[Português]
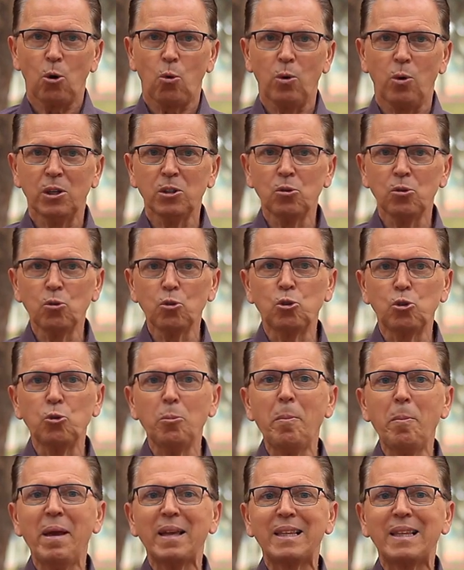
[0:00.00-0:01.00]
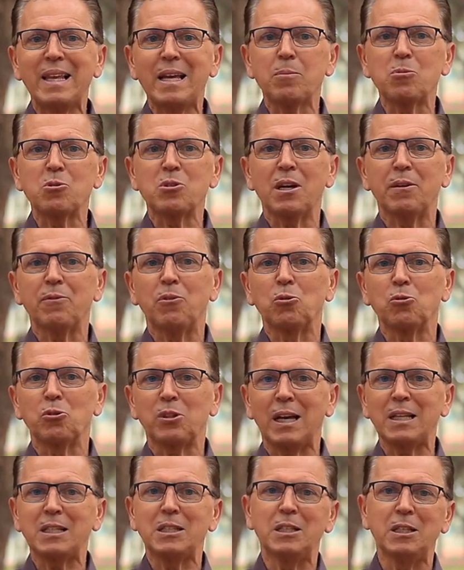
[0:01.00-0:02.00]
quando nos submetemos à
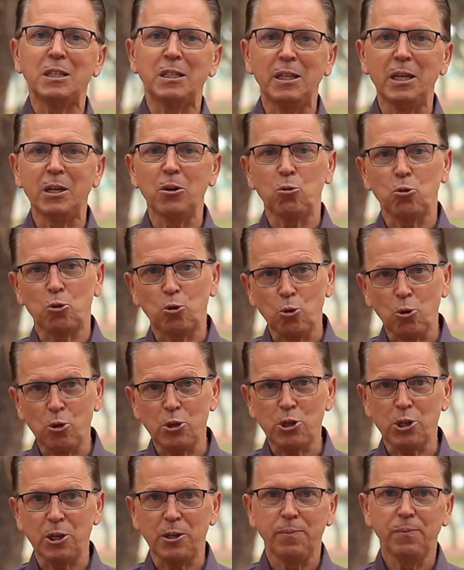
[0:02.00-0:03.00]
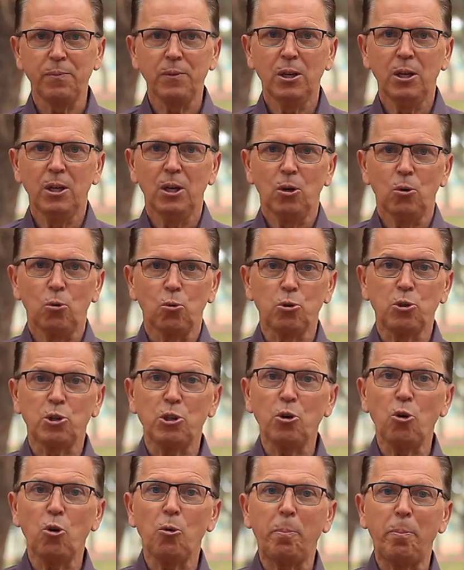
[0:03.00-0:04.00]
vontade de Deus hoje, o
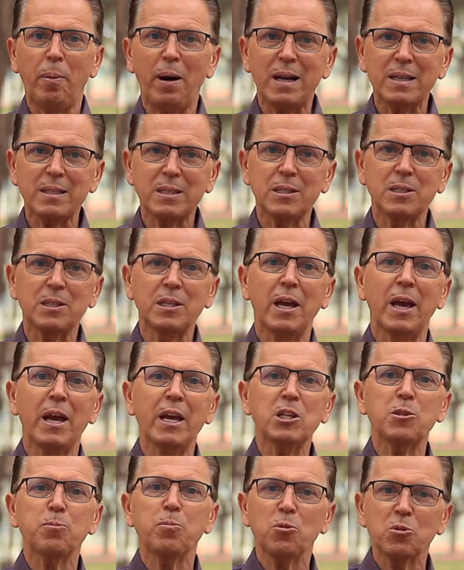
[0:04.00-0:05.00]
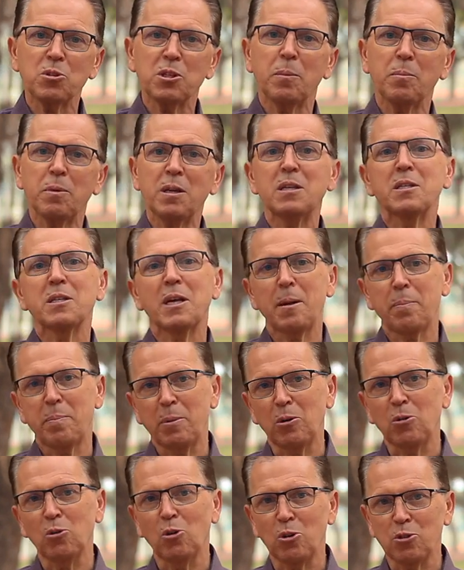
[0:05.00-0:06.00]
Senhor passa a se responsabilizar
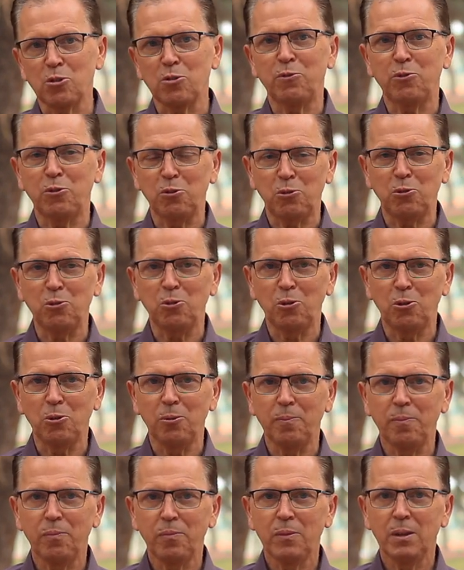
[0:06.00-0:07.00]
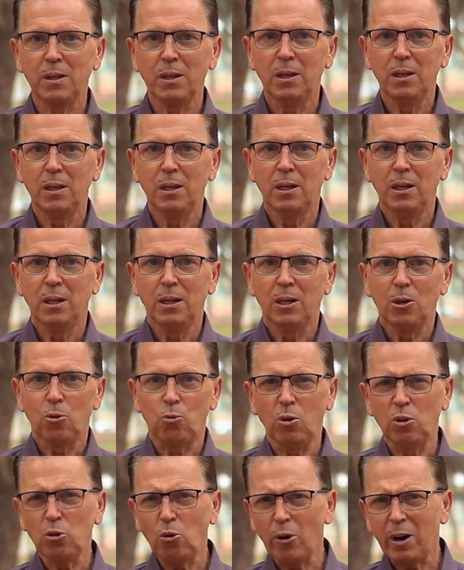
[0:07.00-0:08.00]
pelo nosso futuro.
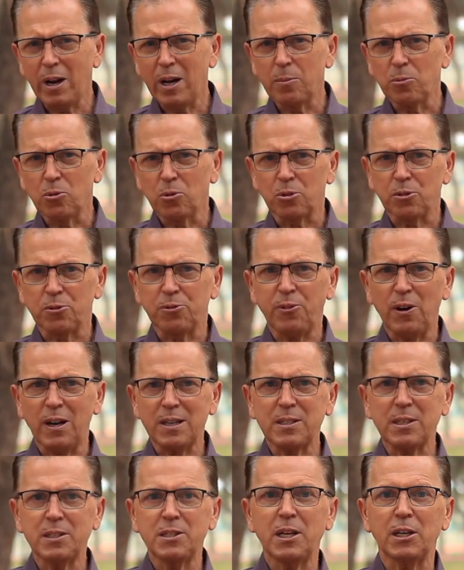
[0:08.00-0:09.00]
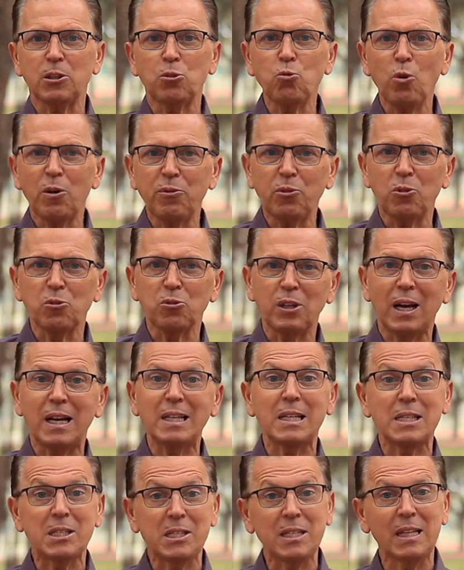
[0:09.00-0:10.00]
Quando oramos, faça-se a tua
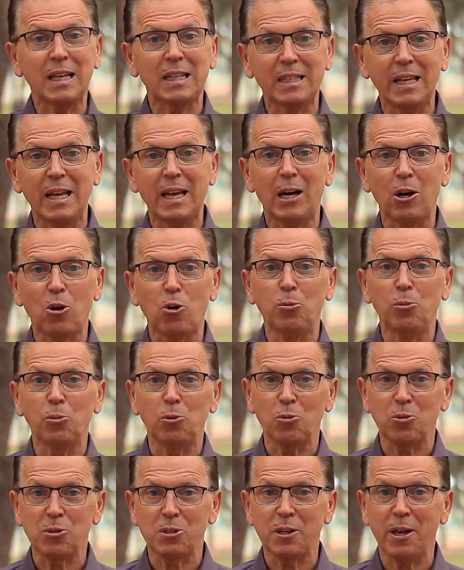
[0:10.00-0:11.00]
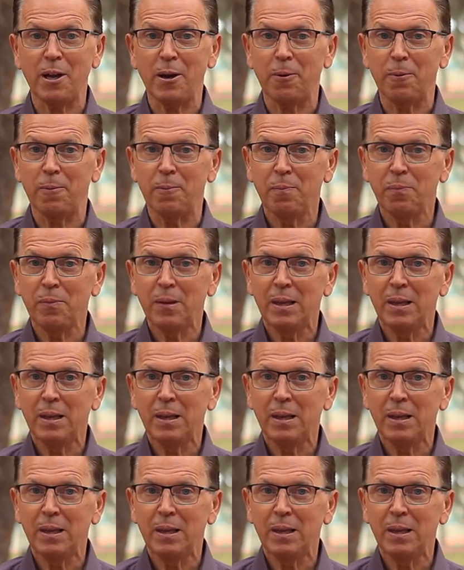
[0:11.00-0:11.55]
vontade assim na terra como no céu,